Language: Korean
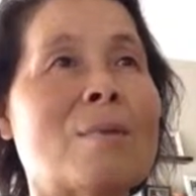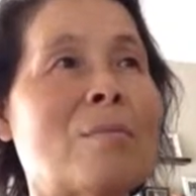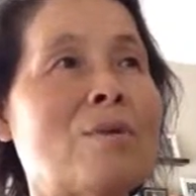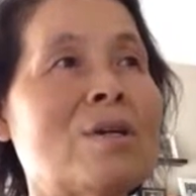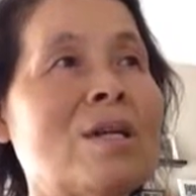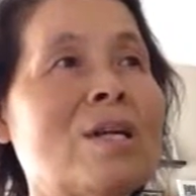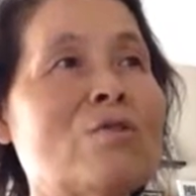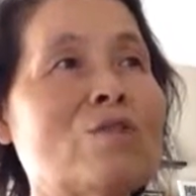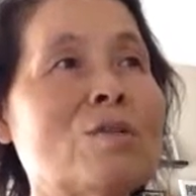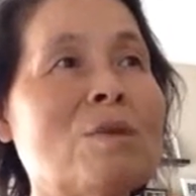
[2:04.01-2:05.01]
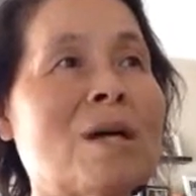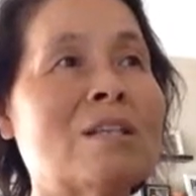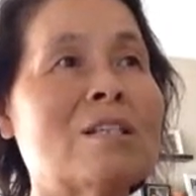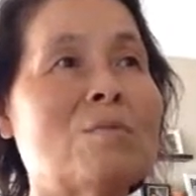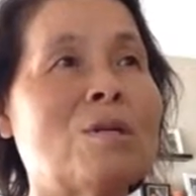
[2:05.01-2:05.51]
반면에 예수님의
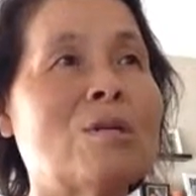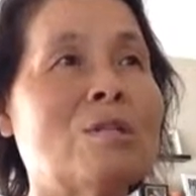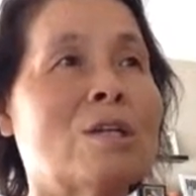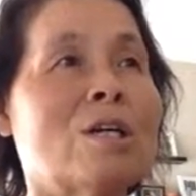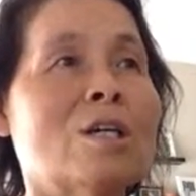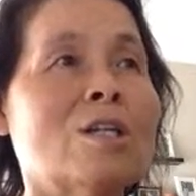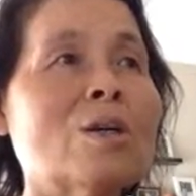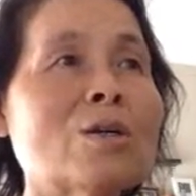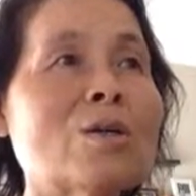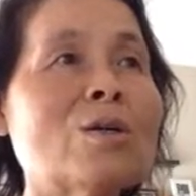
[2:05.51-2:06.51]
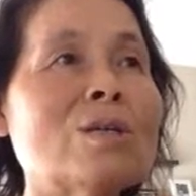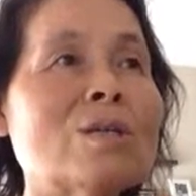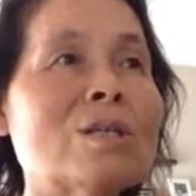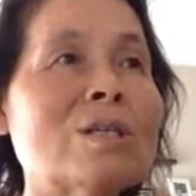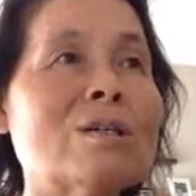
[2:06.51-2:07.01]
가르침에는 성경을
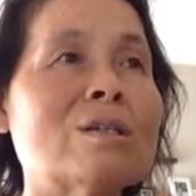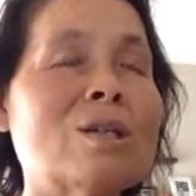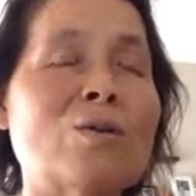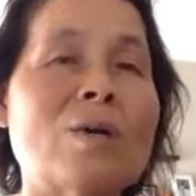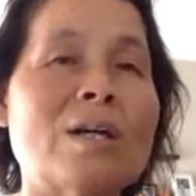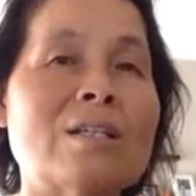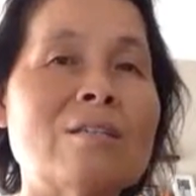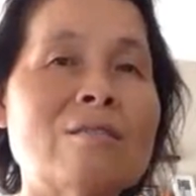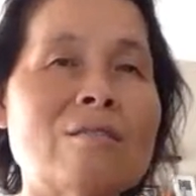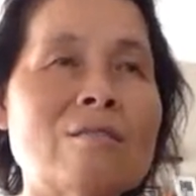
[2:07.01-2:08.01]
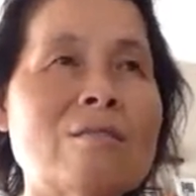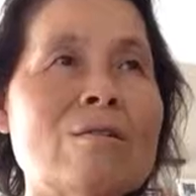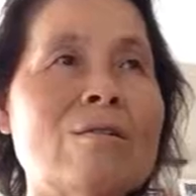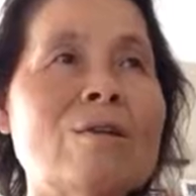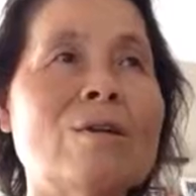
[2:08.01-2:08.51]
글자 그대로가 아닌
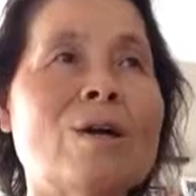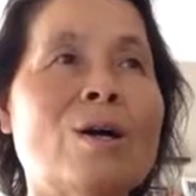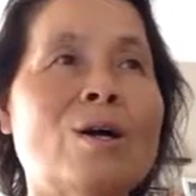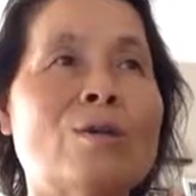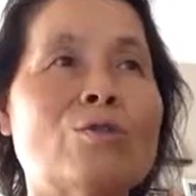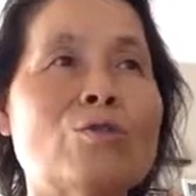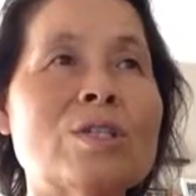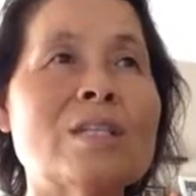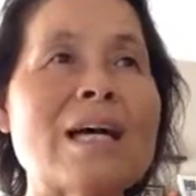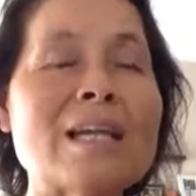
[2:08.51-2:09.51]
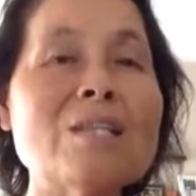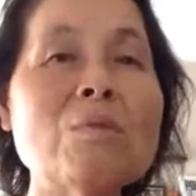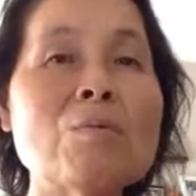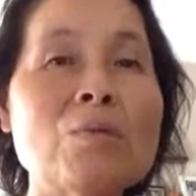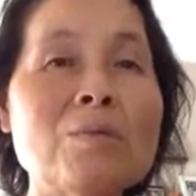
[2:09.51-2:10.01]
성경을 주신
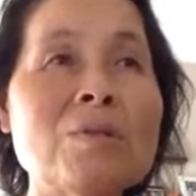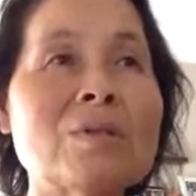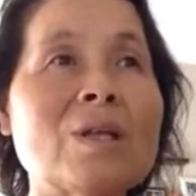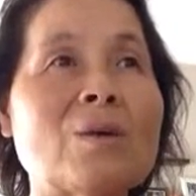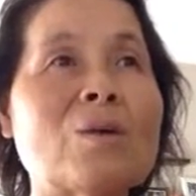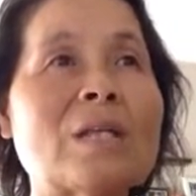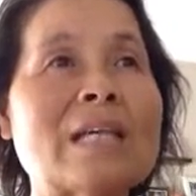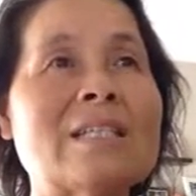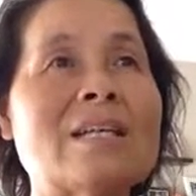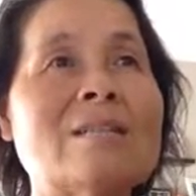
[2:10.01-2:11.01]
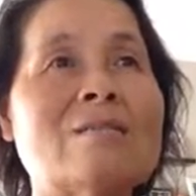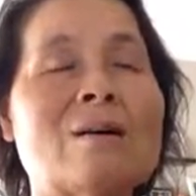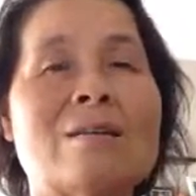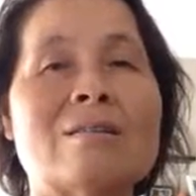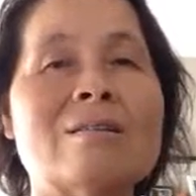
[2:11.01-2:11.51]
하나님의 품성대로 다시
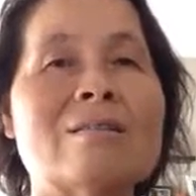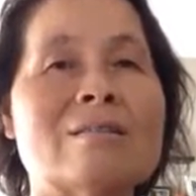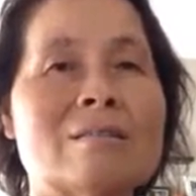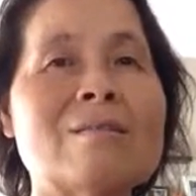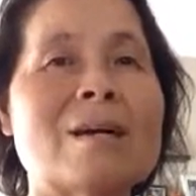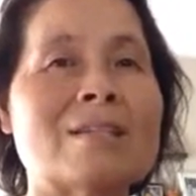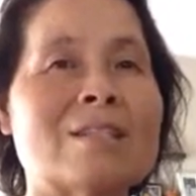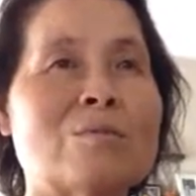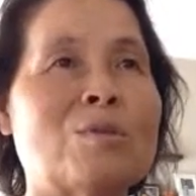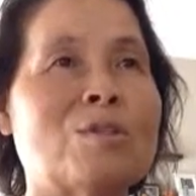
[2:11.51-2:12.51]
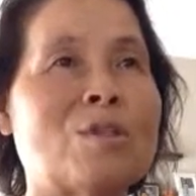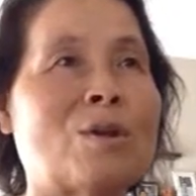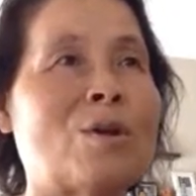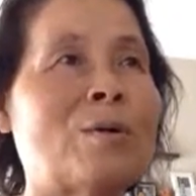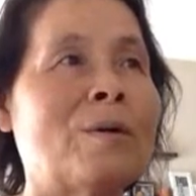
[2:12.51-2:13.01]
해석하는 그런
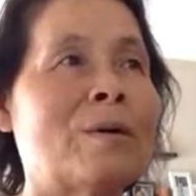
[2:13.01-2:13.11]
가르침이었어요.